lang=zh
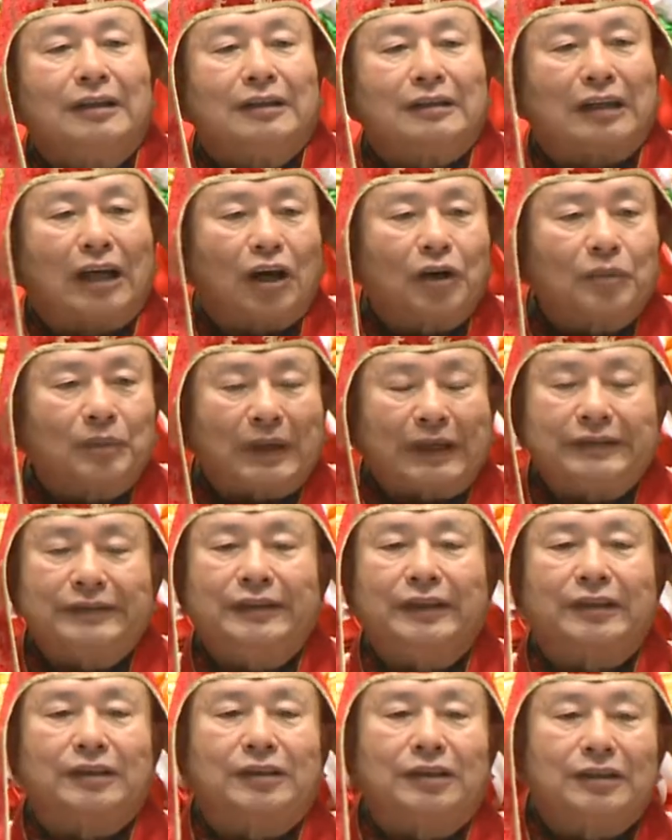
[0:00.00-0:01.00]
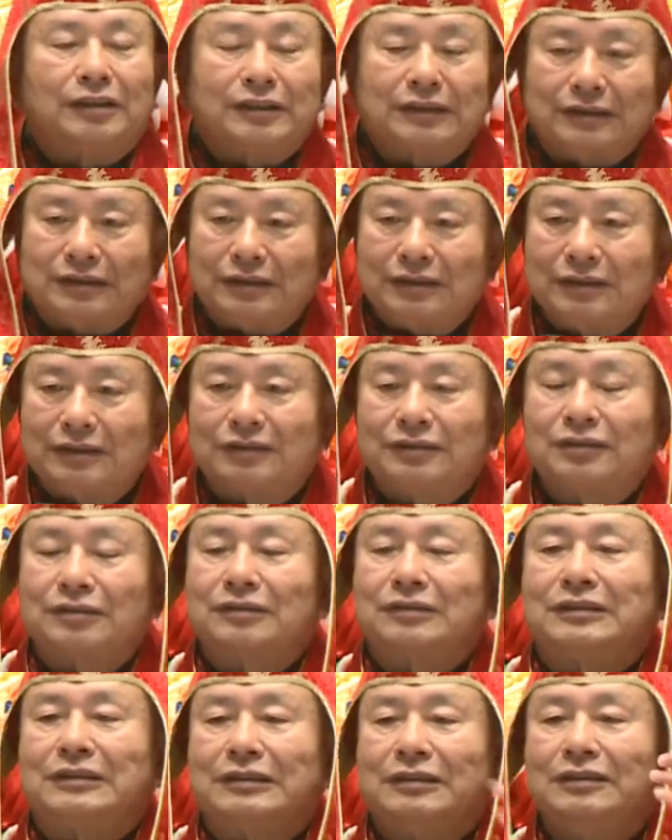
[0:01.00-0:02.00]
老板也可以，自
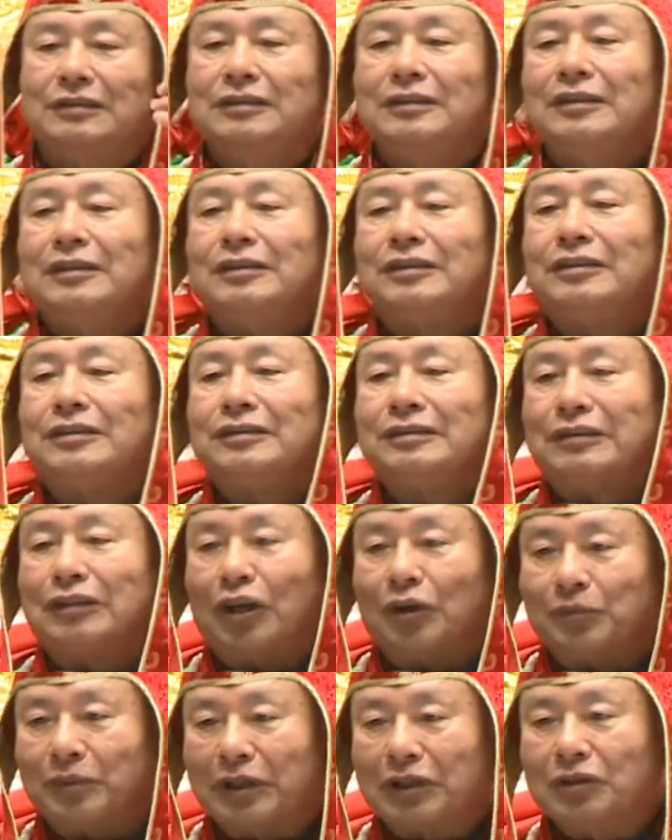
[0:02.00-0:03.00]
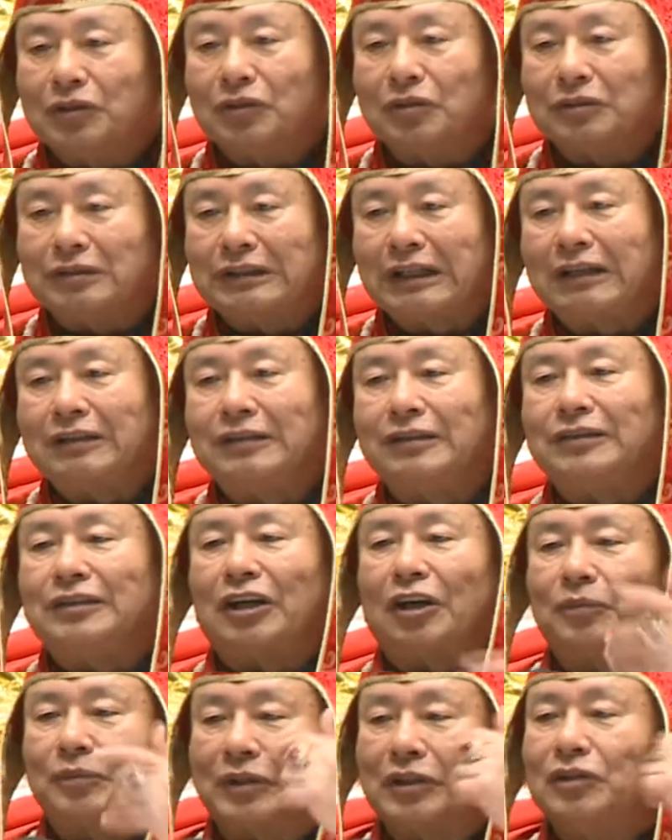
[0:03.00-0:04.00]
己小朋友家里
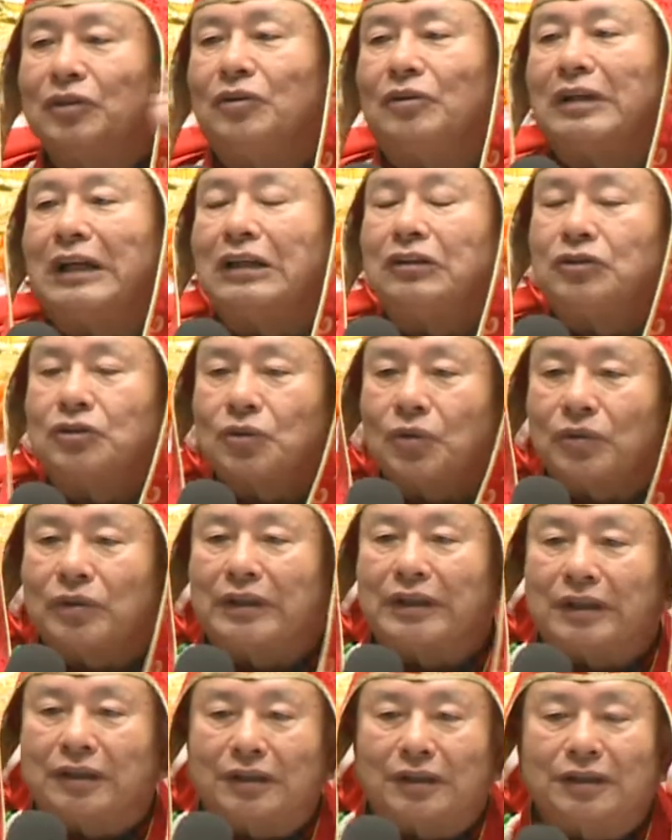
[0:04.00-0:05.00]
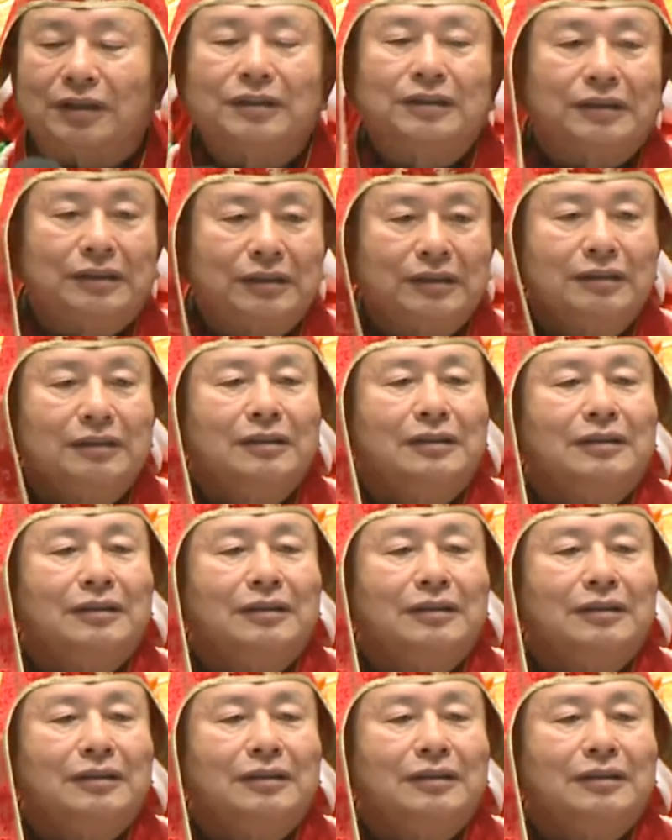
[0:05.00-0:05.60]
小朋友来做也可以。